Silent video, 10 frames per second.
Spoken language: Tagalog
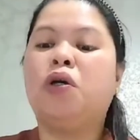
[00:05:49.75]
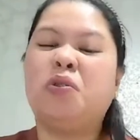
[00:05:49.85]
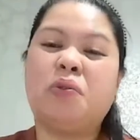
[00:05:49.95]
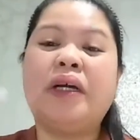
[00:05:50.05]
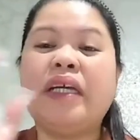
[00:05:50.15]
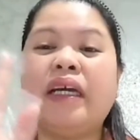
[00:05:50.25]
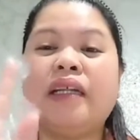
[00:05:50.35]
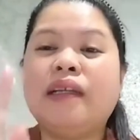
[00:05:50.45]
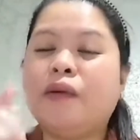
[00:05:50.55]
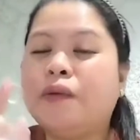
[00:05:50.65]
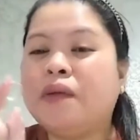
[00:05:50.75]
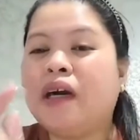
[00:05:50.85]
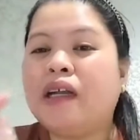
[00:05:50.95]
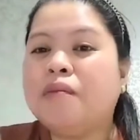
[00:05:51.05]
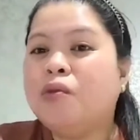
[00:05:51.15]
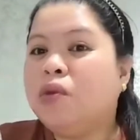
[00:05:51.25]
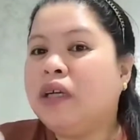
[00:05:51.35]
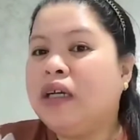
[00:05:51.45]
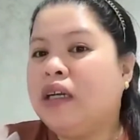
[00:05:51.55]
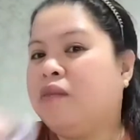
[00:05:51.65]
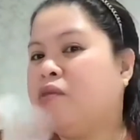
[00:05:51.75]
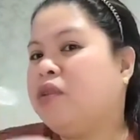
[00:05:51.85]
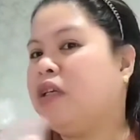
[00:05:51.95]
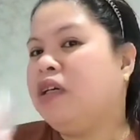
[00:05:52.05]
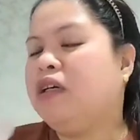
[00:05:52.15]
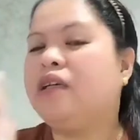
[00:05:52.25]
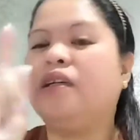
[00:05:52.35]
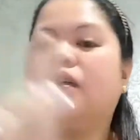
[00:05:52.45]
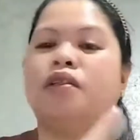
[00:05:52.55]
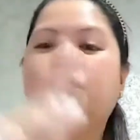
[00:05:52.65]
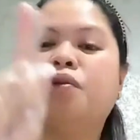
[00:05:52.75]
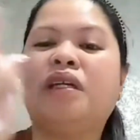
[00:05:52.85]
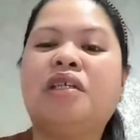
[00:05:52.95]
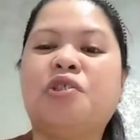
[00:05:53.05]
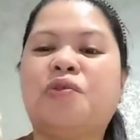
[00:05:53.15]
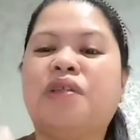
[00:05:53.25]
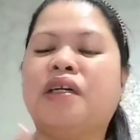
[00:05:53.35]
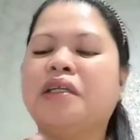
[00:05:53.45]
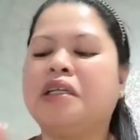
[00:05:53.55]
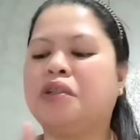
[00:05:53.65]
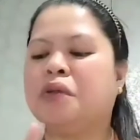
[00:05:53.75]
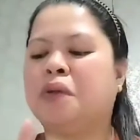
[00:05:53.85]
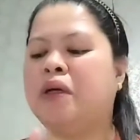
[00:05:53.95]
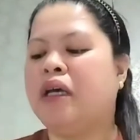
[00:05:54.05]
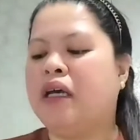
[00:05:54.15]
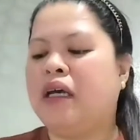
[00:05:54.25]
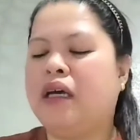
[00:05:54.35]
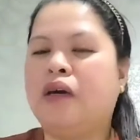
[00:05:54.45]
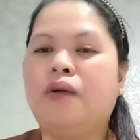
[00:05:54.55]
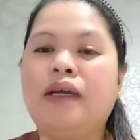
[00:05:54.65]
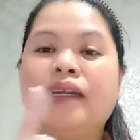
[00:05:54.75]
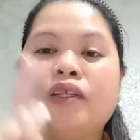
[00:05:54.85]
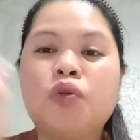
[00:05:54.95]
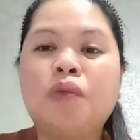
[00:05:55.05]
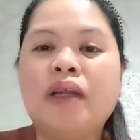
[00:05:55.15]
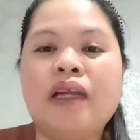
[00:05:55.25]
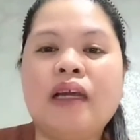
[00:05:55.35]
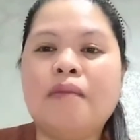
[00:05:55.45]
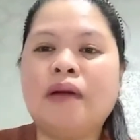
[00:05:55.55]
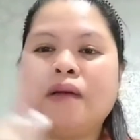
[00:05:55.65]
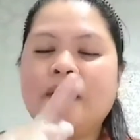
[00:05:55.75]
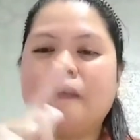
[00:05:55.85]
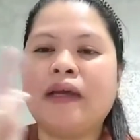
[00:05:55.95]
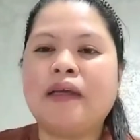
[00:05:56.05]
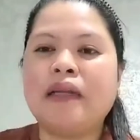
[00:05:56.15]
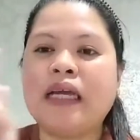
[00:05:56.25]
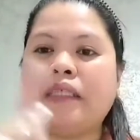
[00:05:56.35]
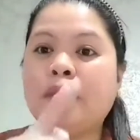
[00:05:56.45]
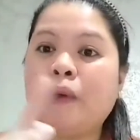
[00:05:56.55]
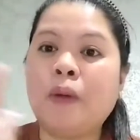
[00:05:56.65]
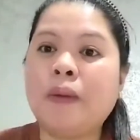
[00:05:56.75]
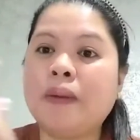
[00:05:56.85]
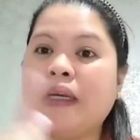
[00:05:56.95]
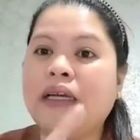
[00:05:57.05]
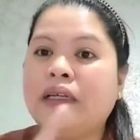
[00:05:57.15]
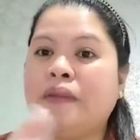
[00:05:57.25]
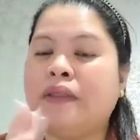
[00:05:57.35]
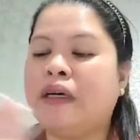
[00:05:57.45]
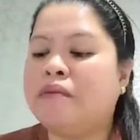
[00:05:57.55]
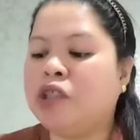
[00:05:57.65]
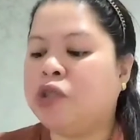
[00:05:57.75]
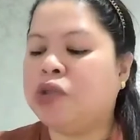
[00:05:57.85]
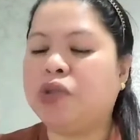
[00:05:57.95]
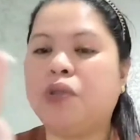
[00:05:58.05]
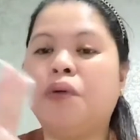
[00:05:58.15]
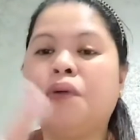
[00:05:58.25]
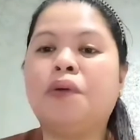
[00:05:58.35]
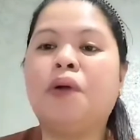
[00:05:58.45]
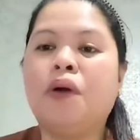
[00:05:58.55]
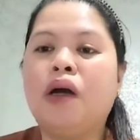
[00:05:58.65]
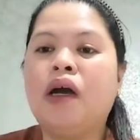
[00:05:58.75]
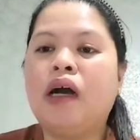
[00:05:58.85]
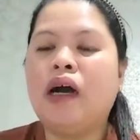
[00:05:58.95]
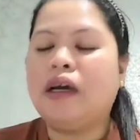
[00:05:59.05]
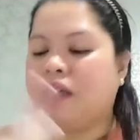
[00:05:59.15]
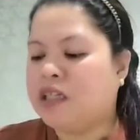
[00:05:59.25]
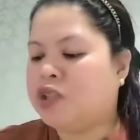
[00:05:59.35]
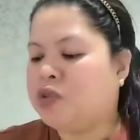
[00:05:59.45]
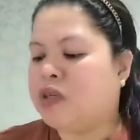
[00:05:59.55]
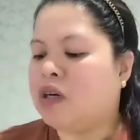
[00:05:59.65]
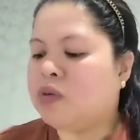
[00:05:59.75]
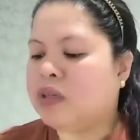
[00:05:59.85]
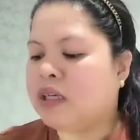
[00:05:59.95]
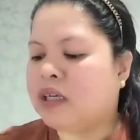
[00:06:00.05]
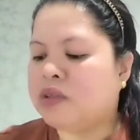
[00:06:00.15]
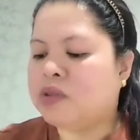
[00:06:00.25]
So, ayan, di ko nakalimutan. Alam nyo na. So, diretso na dito. Wala na ito bili. Pag may naisip akong i-ano na video, so, uh, diretso na ako nag-ano.